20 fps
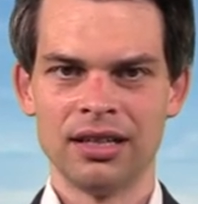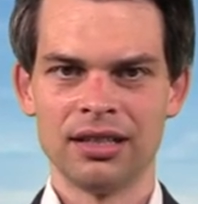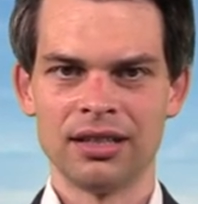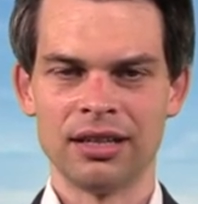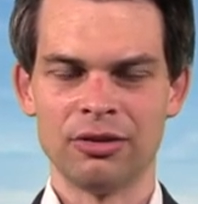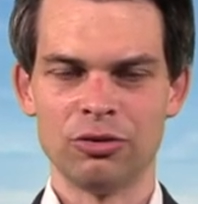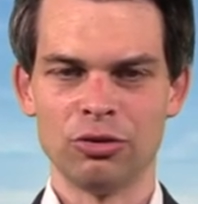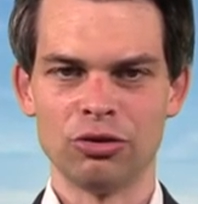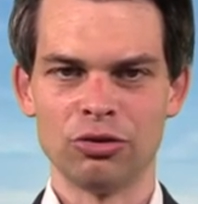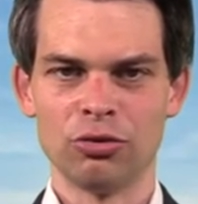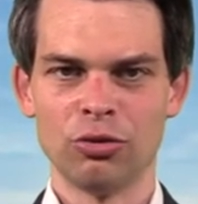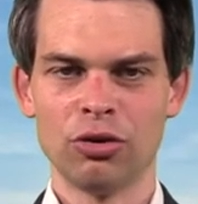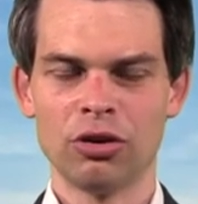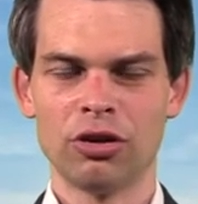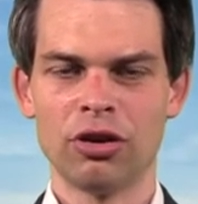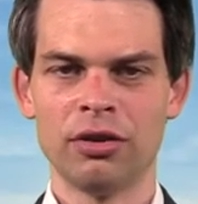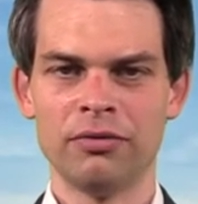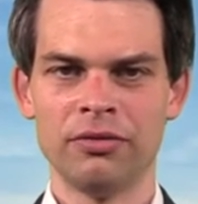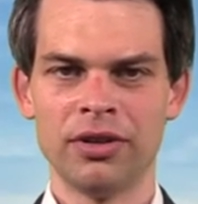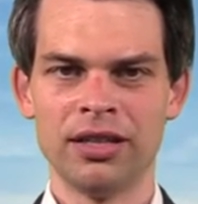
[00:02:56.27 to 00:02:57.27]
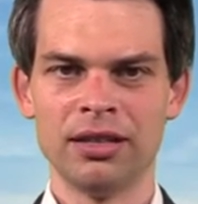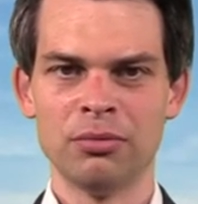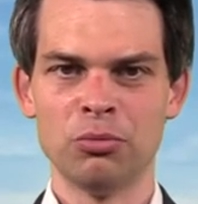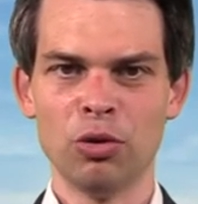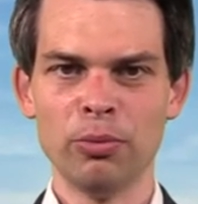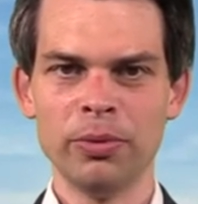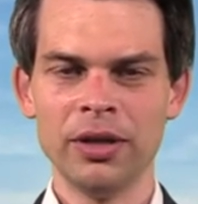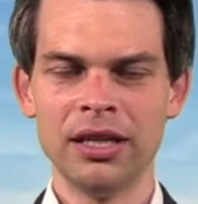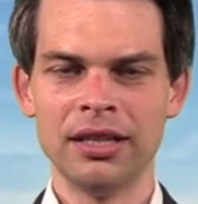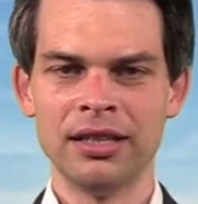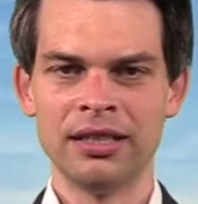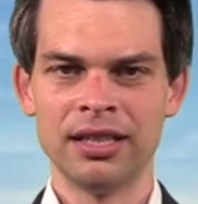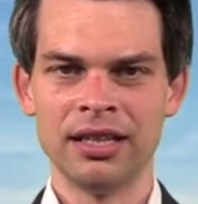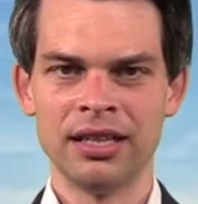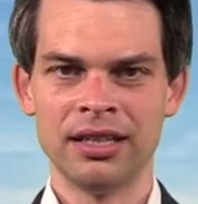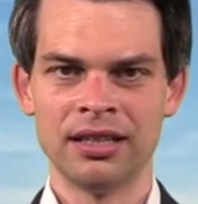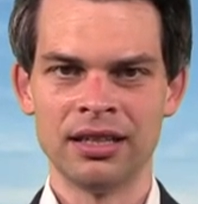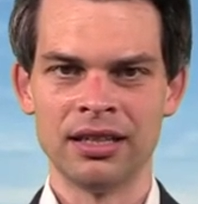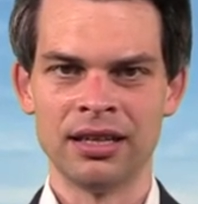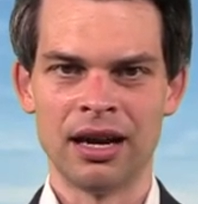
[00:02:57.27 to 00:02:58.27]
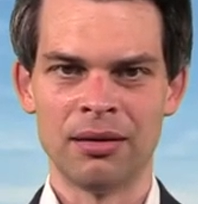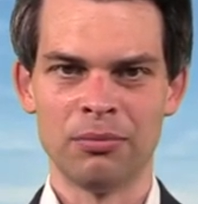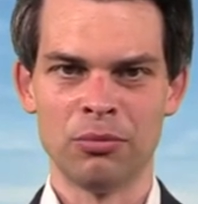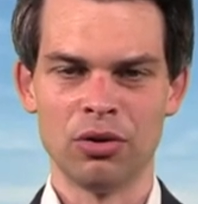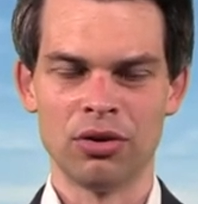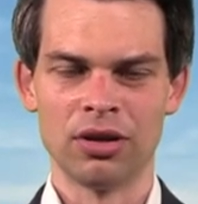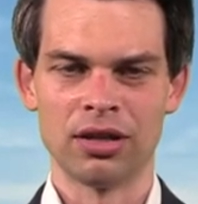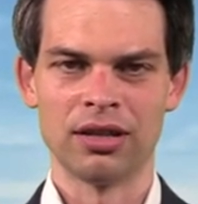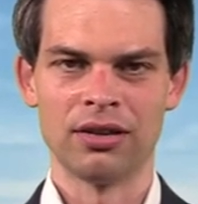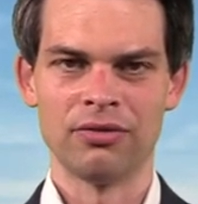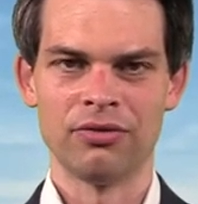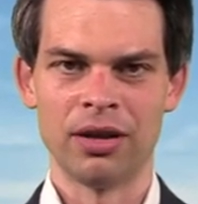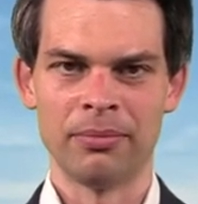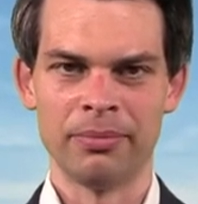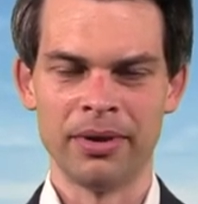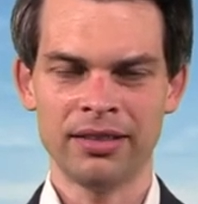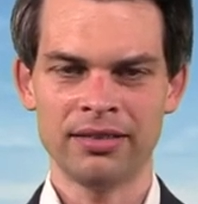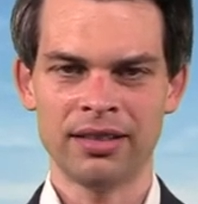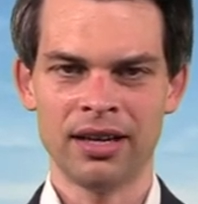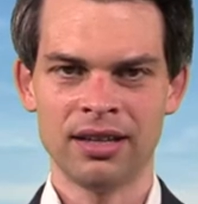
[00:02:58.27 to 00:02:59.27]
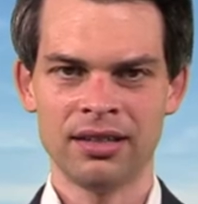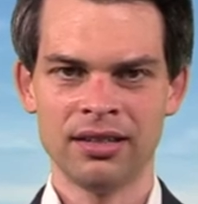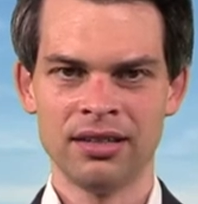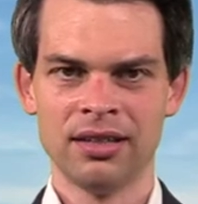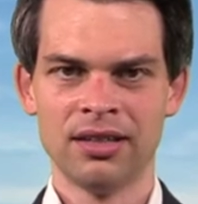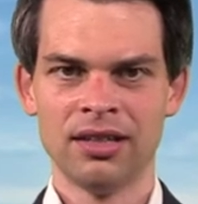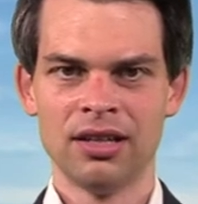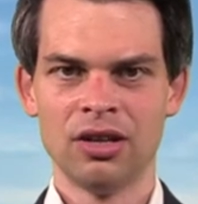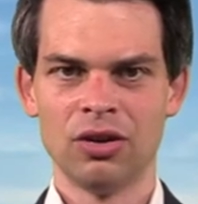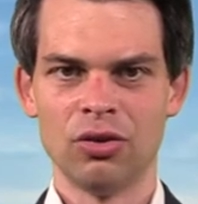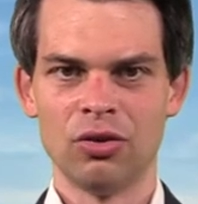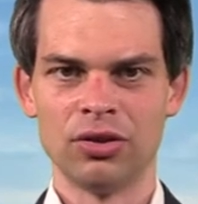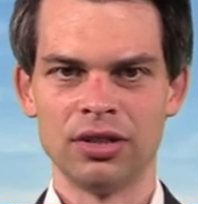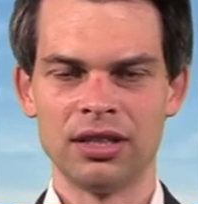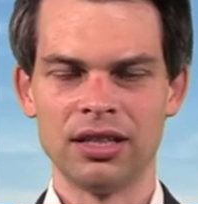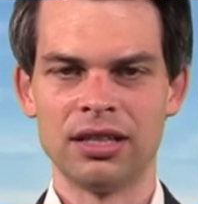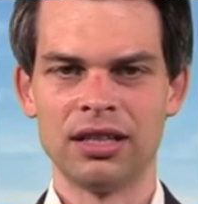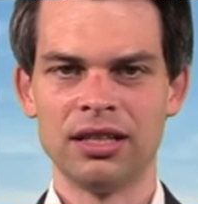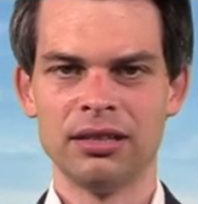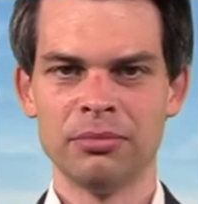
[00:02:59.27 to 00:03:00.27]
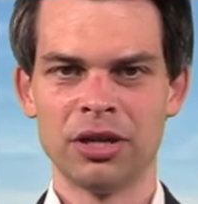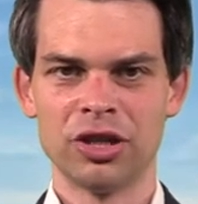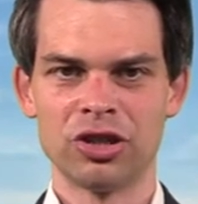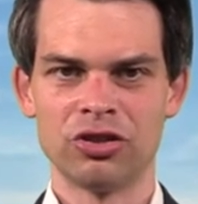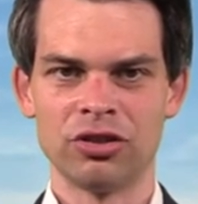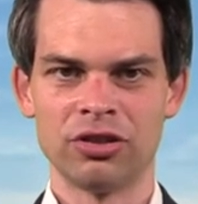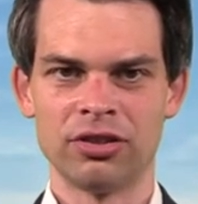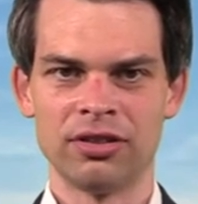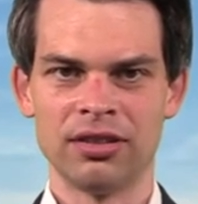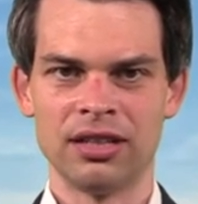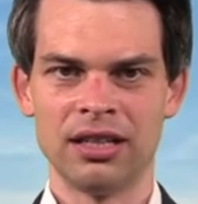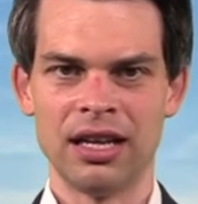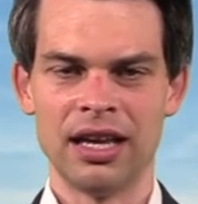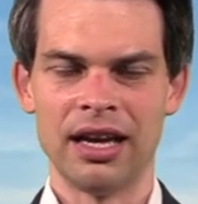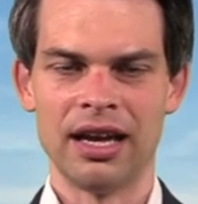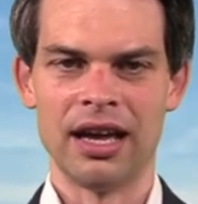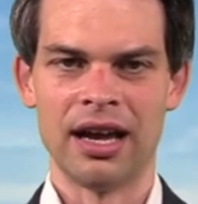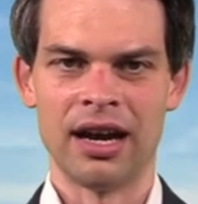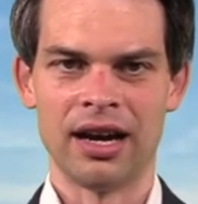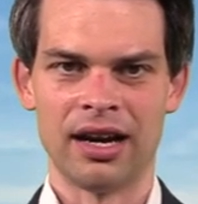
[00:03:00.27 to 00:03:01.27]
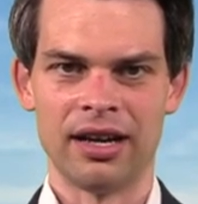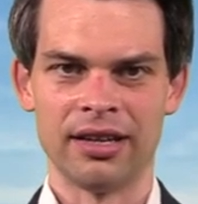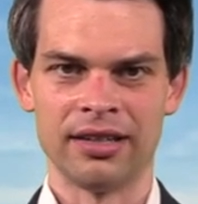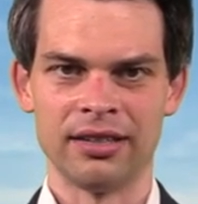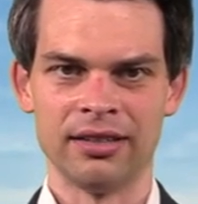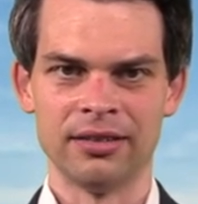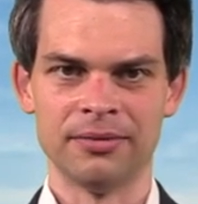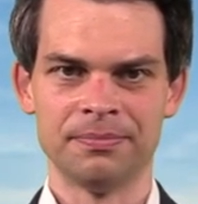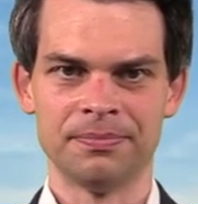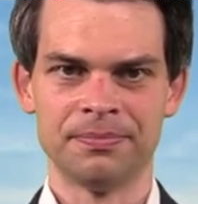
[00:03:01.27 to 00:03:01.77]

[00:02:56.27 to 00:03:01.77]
denn nur so können wir die Mobilität in Hamburg verbessern und die Klimaschutzziele erreichen.